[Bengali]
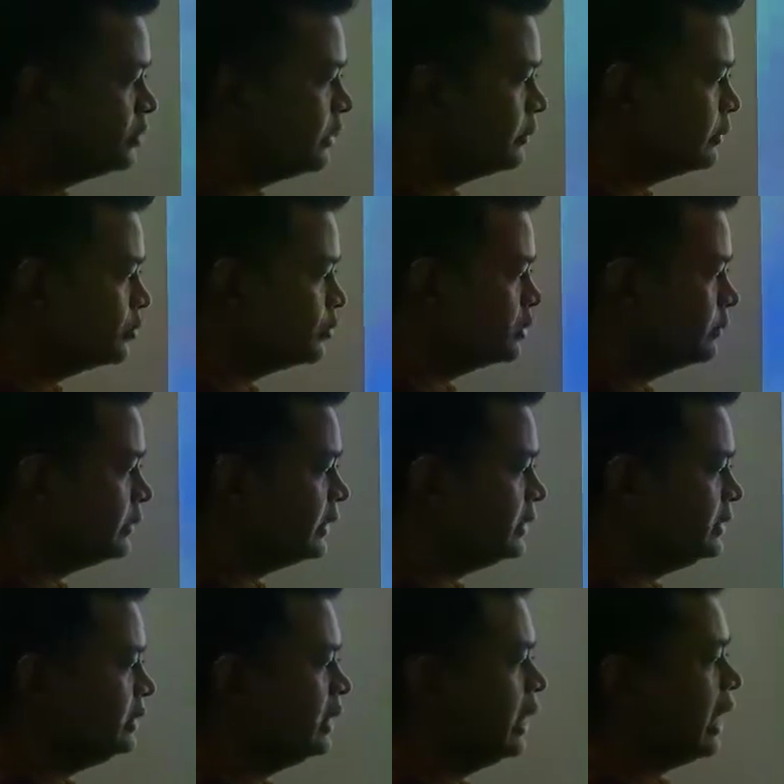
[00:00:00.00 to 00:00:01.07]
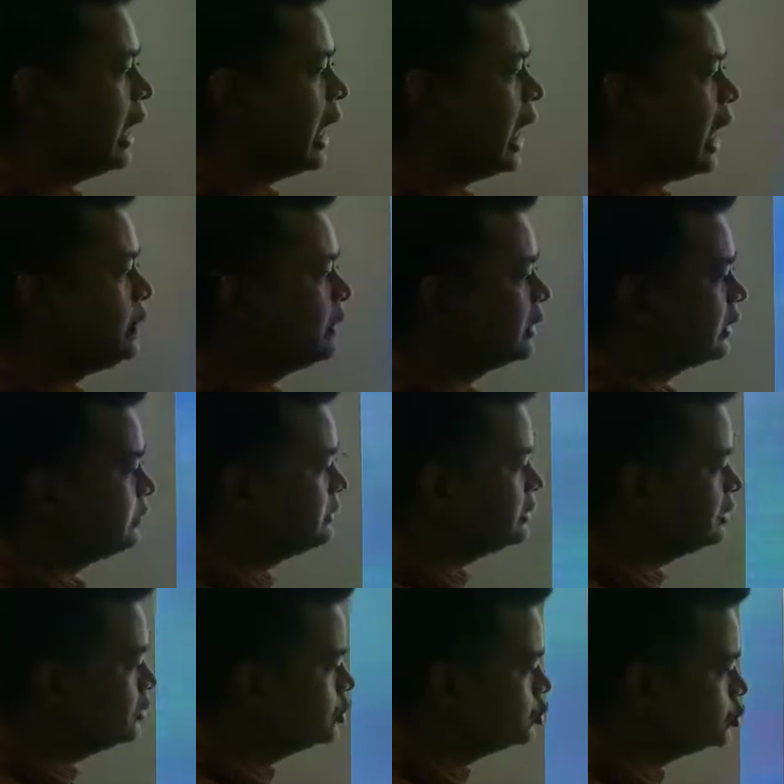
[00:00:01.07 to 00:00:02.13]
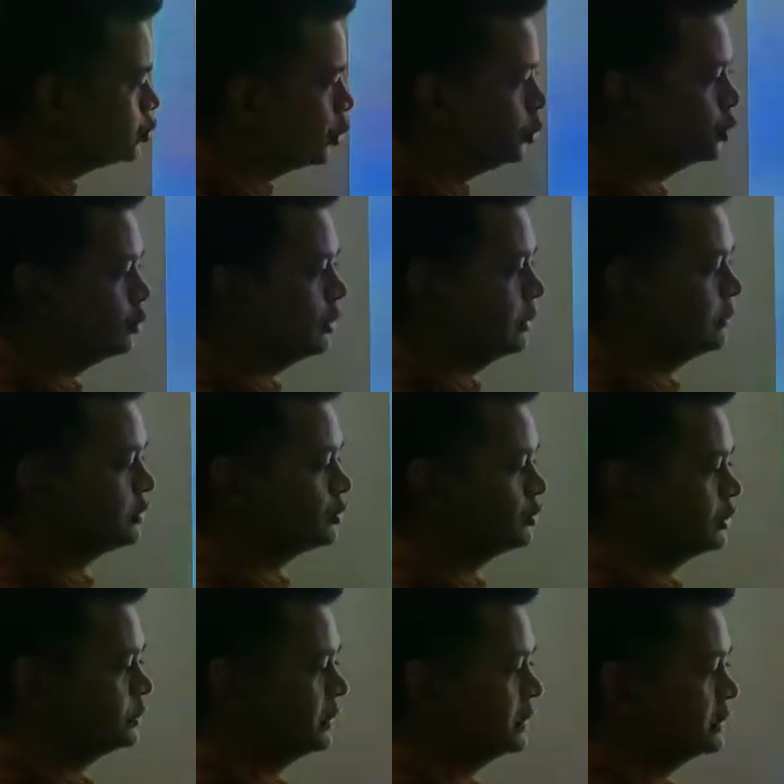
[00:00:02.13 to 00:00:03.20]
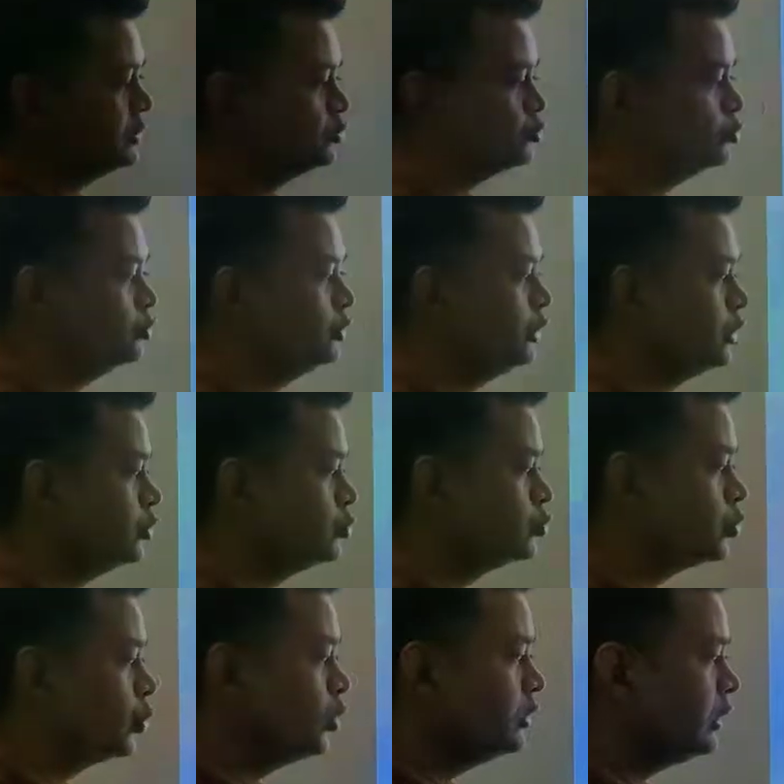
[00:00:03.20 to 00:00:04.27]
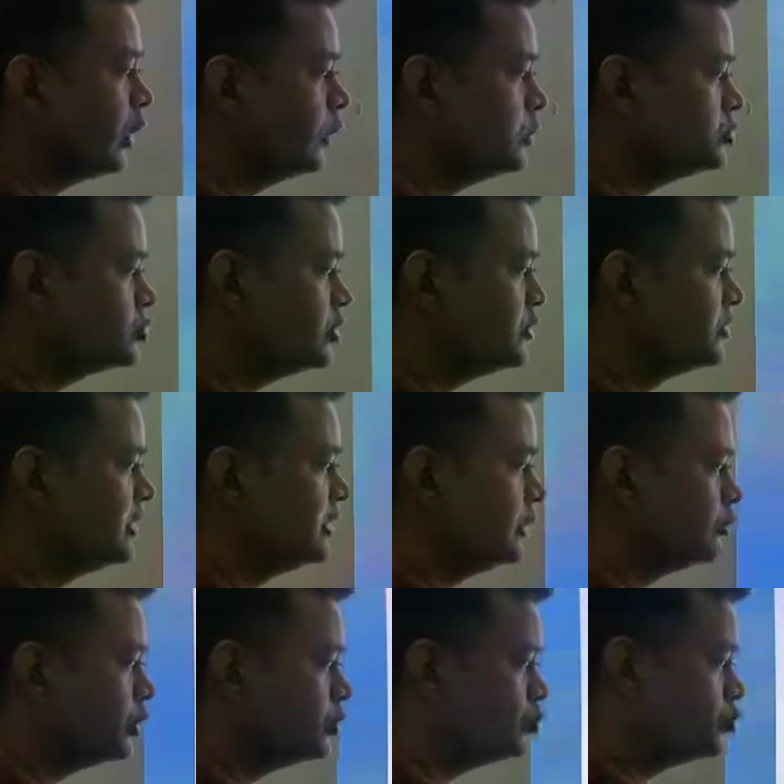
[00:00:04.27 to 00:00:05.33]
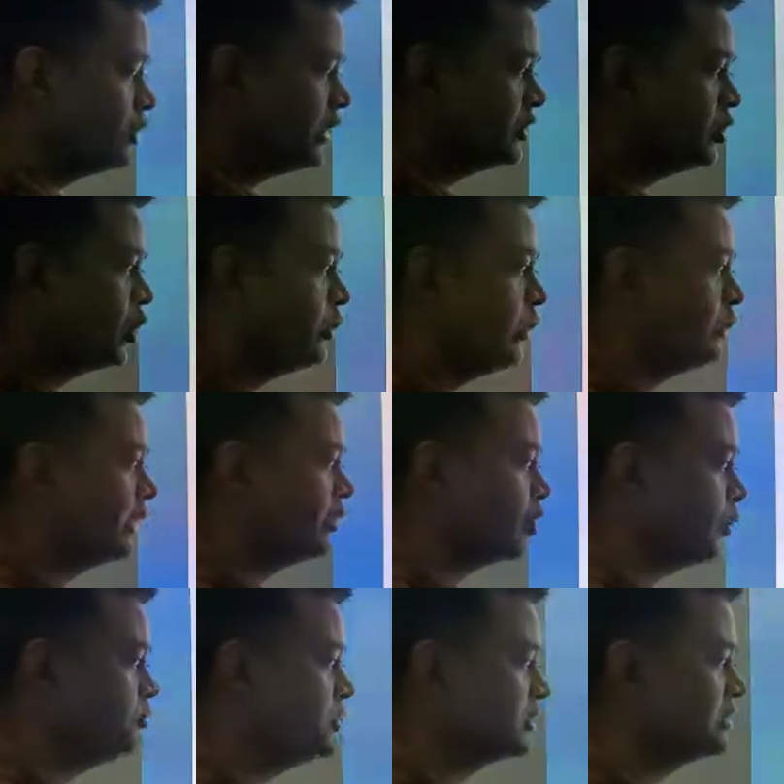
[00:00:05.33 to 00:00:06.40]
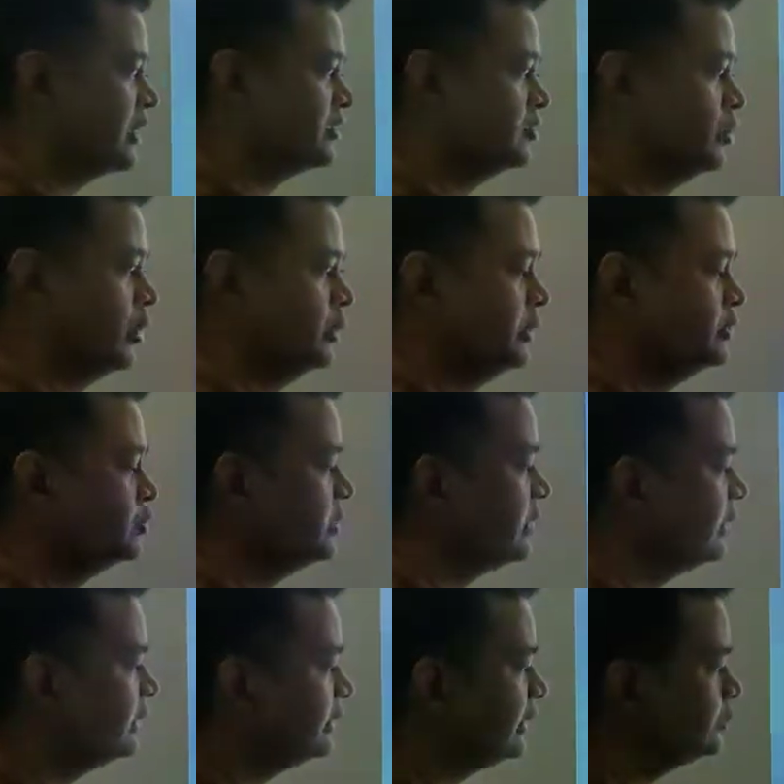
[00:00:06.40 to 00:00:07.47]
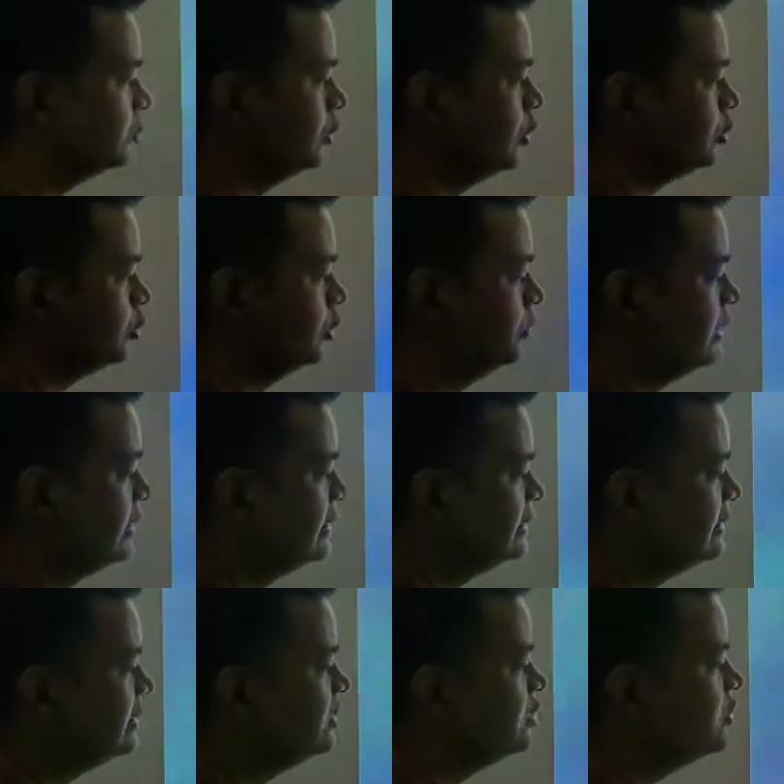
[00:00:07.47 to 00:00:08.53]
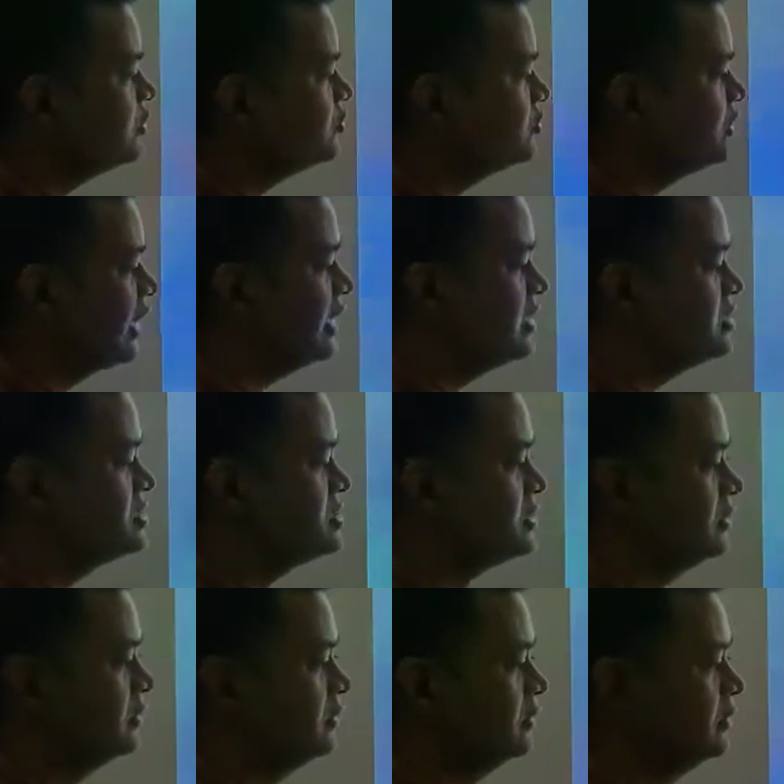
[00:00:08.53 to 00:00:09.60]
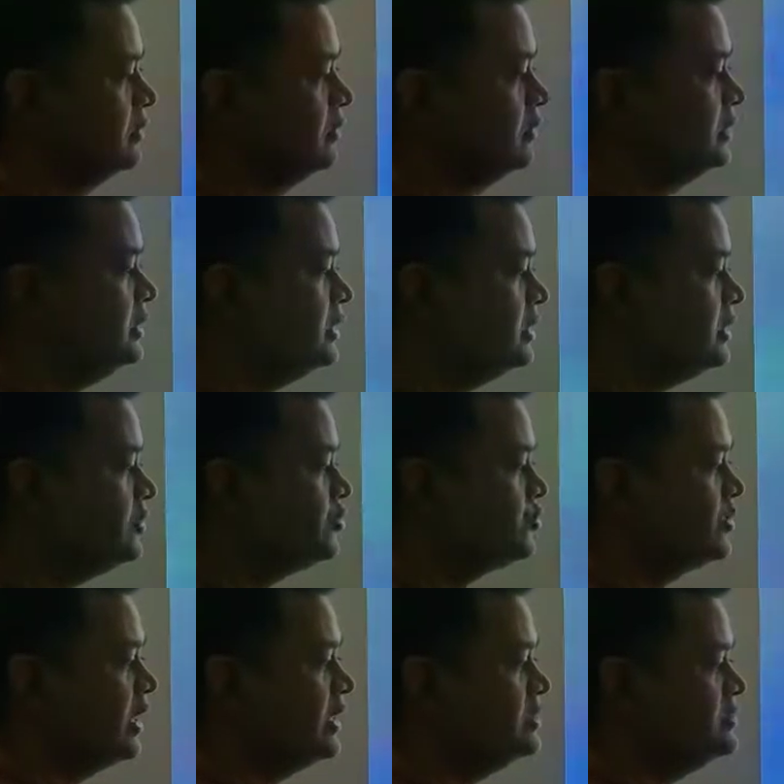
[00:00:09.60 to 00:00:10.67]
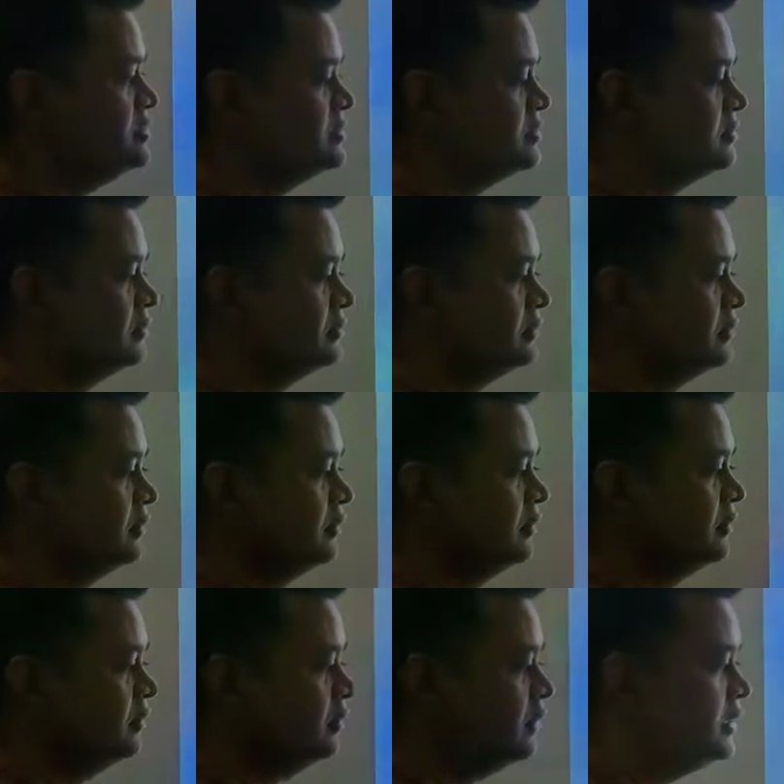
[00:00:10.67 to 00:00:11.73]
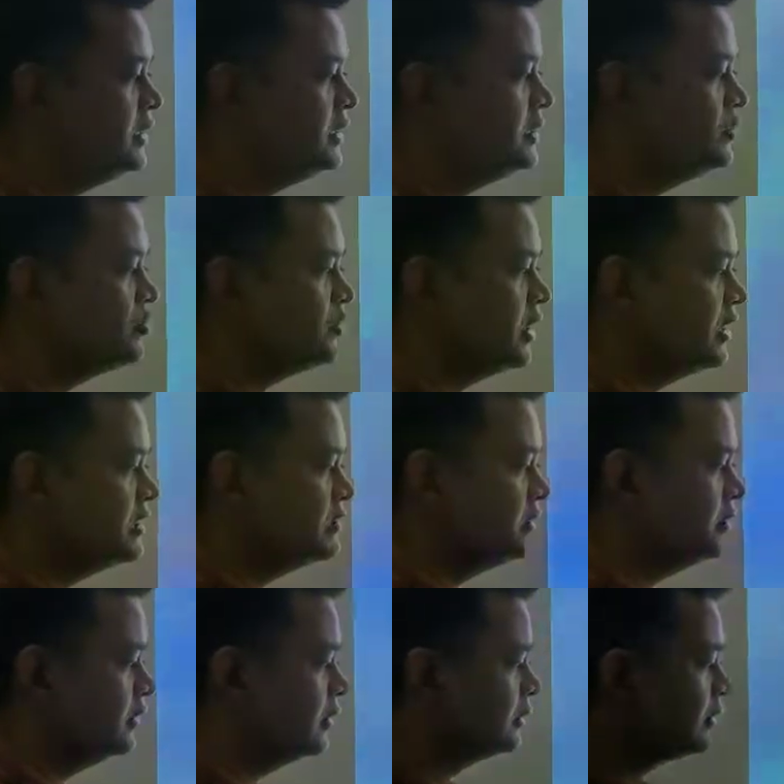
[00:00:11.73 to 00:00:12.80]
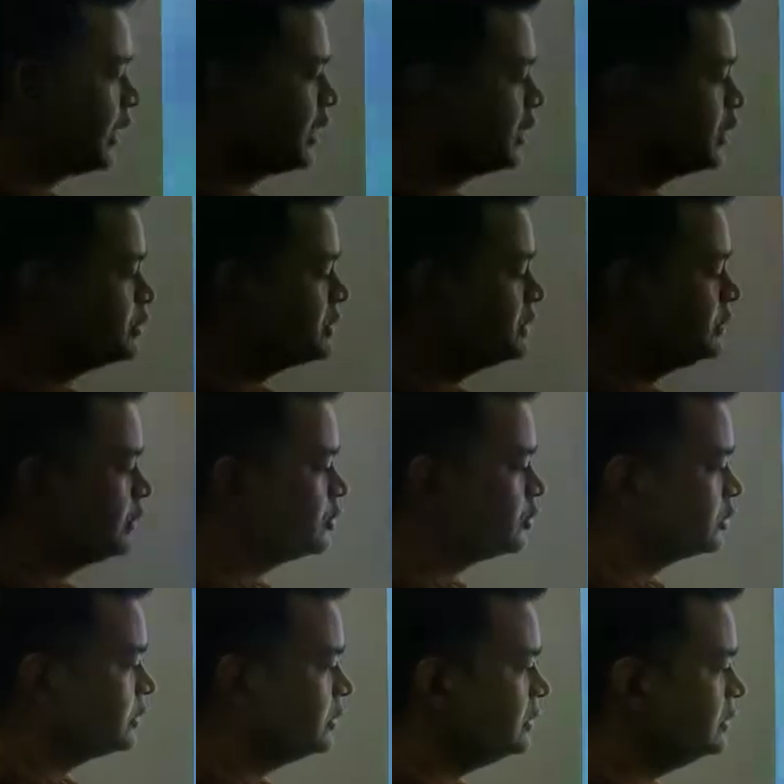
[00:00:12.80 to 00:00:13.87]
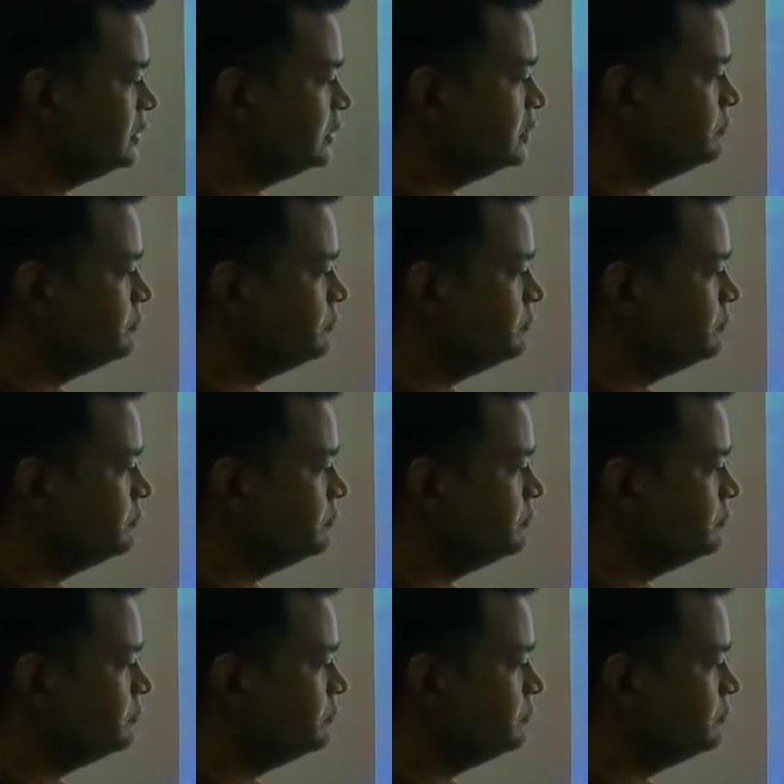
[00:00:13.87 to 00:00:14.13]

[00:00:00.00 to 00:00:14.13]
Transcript: ব্যবহার করতে পারি আবার আমি টোল্ডও ব্যবহার করতে পারি কিন্তু টোল্ড অবশ্যই সেইড এর পরে টু থাকতে হবে এবং একটা অবজেক্ট থাকতে হবে যদি এখানে থাকতো এরকম হি সেইট হি সেইট হি সেইট তাহলে আমি কি ব্যবহার করতে হবে হি